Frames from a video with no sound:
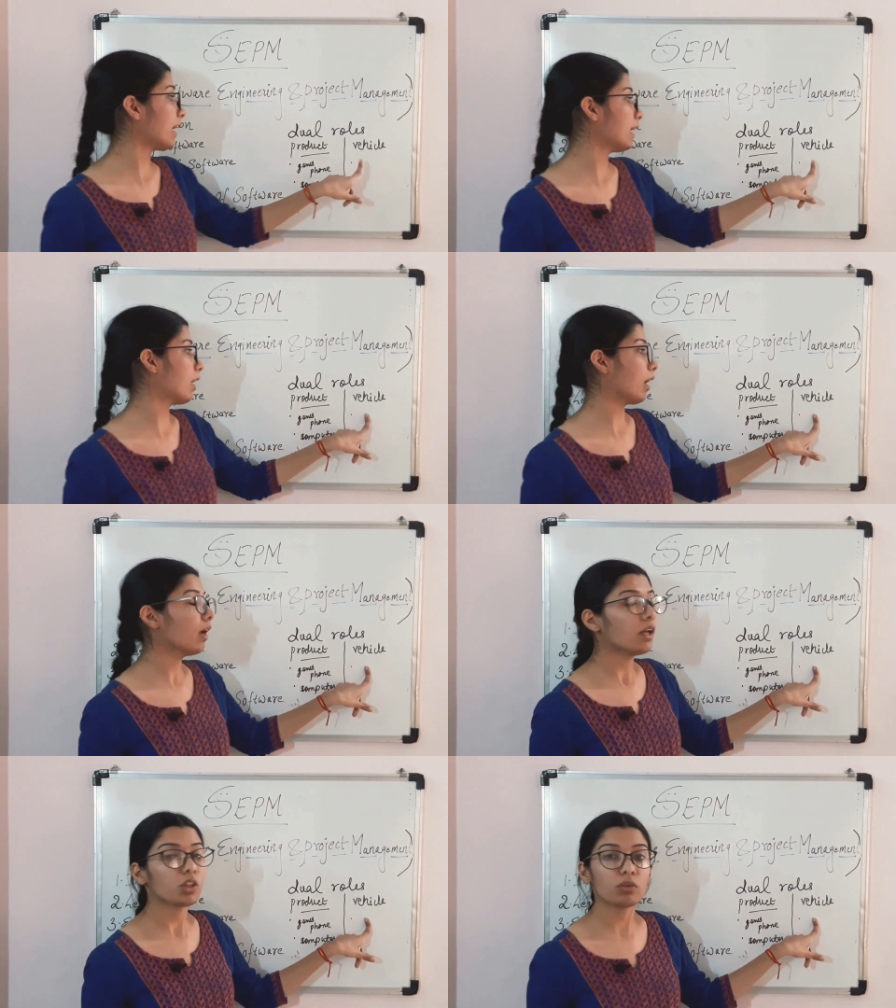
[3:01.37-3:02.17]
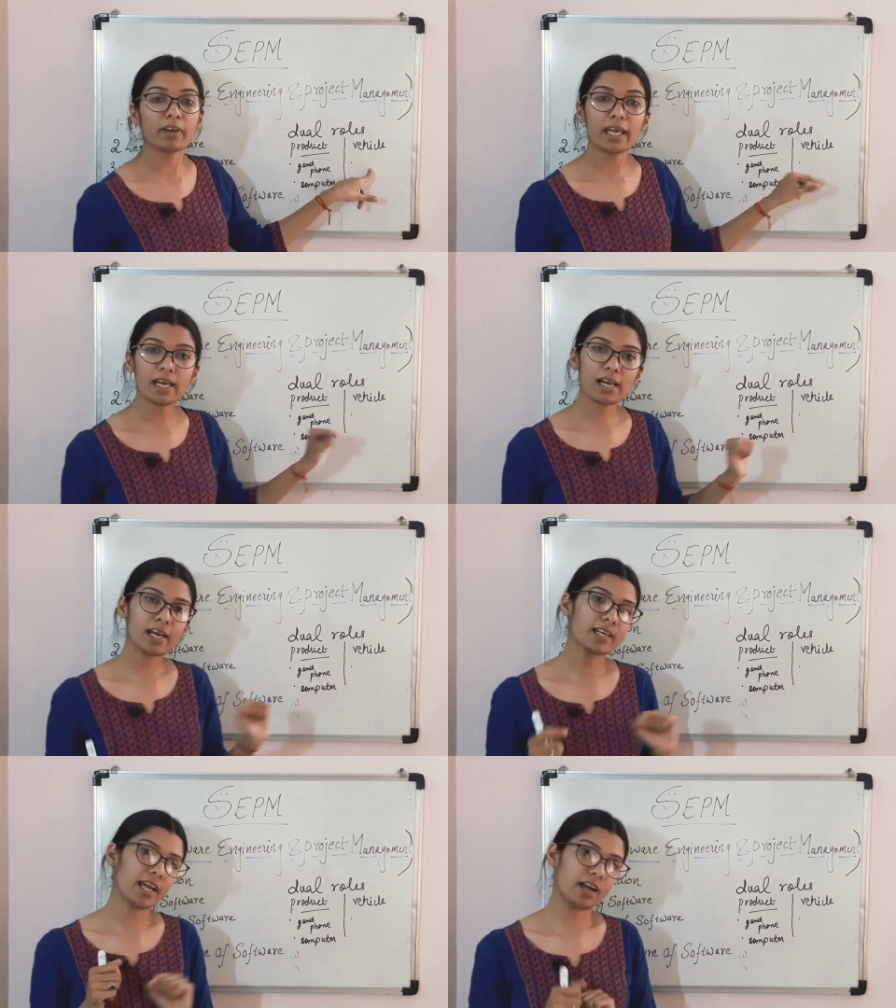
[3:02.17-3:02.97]
वहीकल तो वहीकल
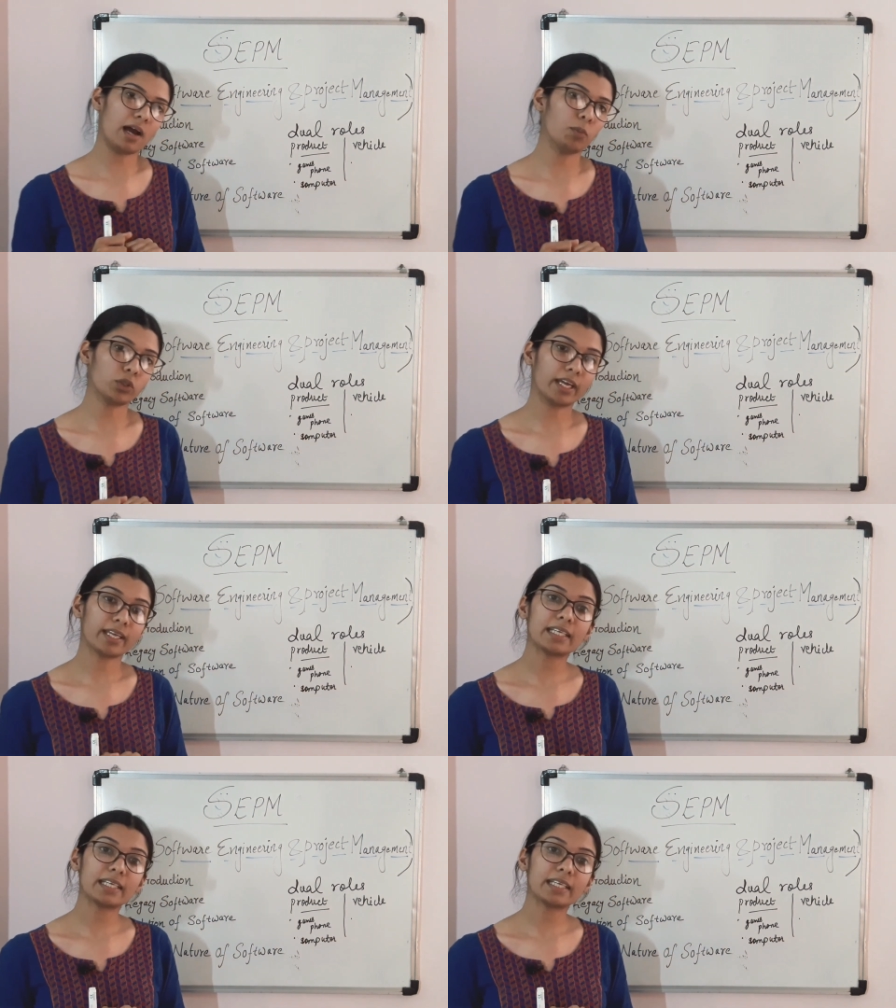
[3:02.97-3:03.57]
का क्या काम होता है